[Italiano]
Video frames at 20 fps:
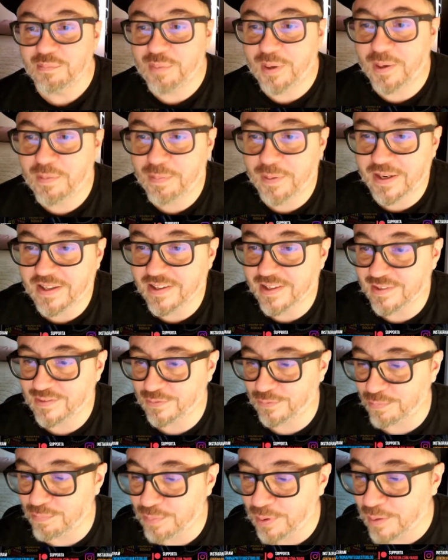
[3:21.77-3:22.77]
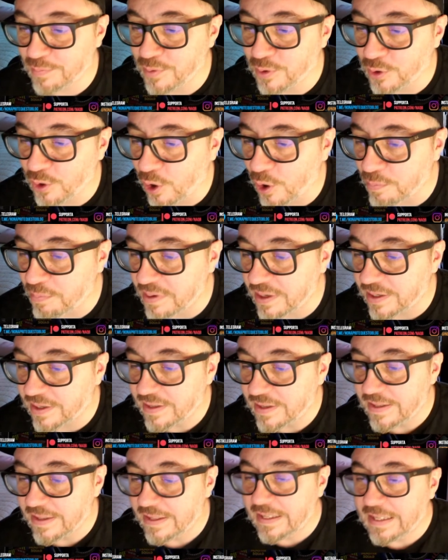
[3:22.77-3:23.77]
per prendersi un premio Nobel.
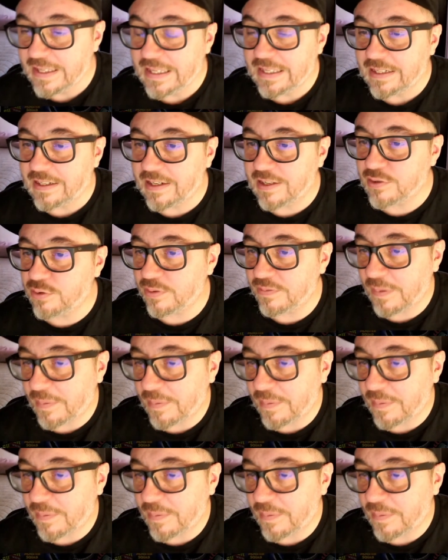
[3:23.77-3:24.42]
Sua,